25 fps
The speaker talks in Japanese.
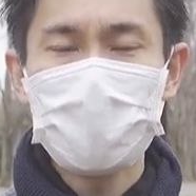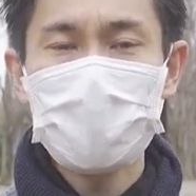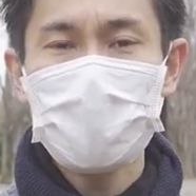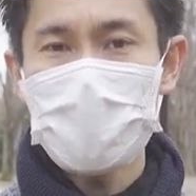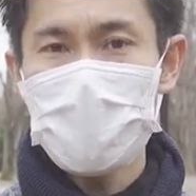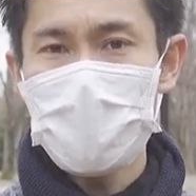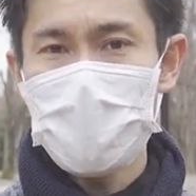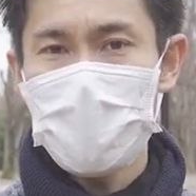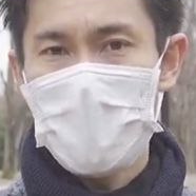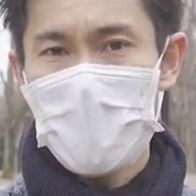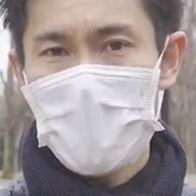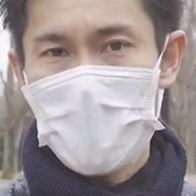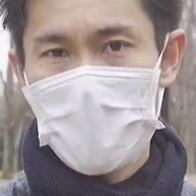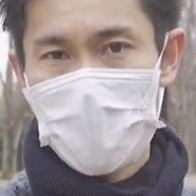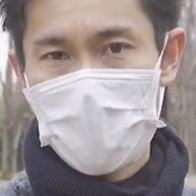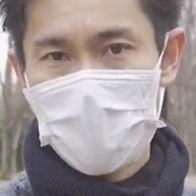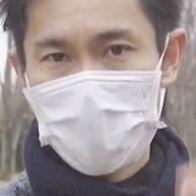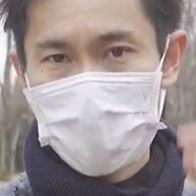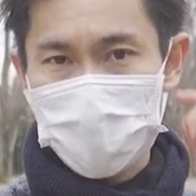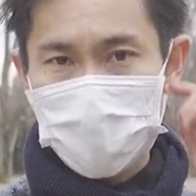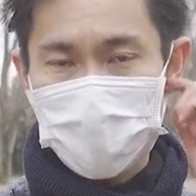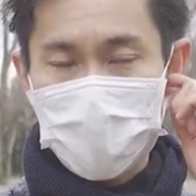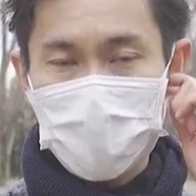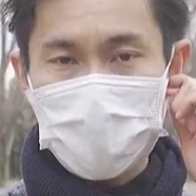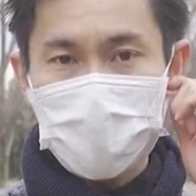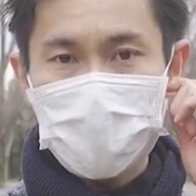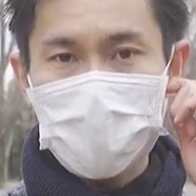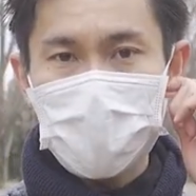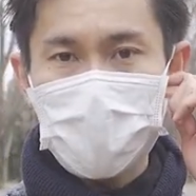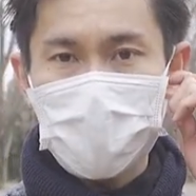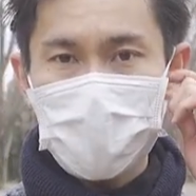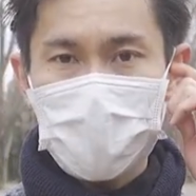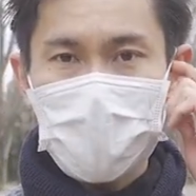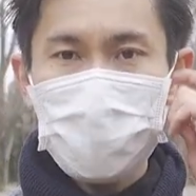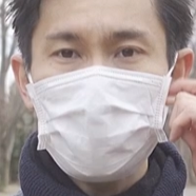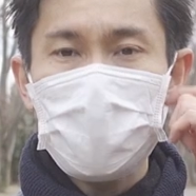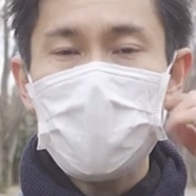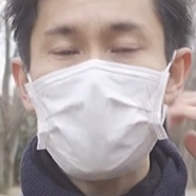ただ、設
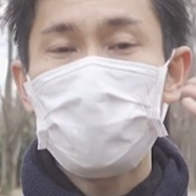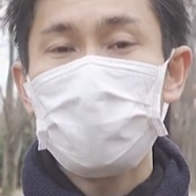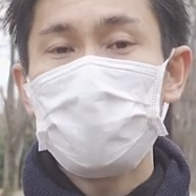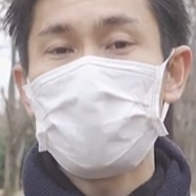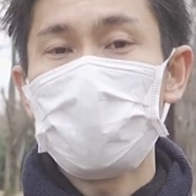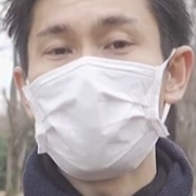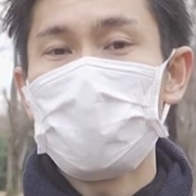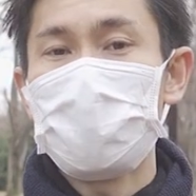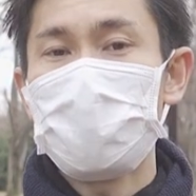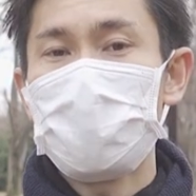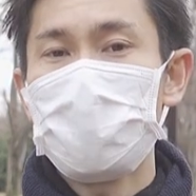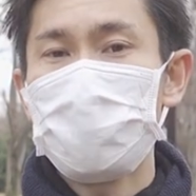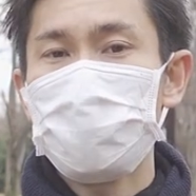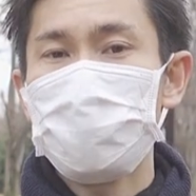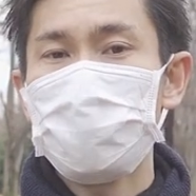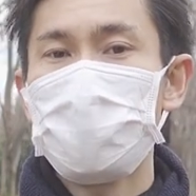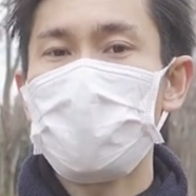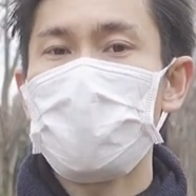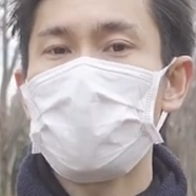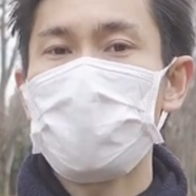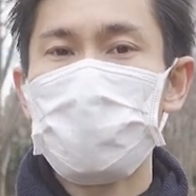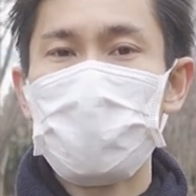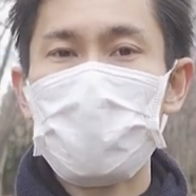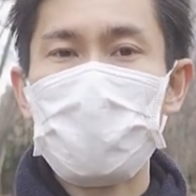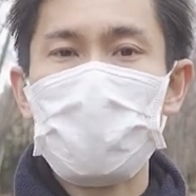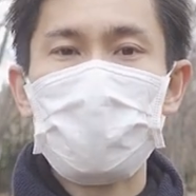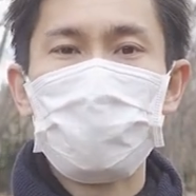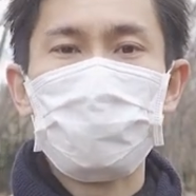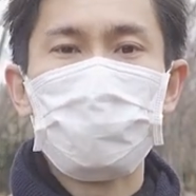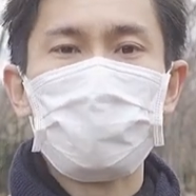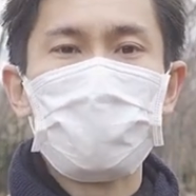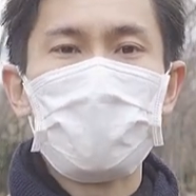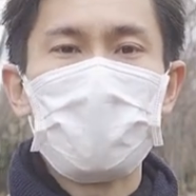定、カメラの設定としては、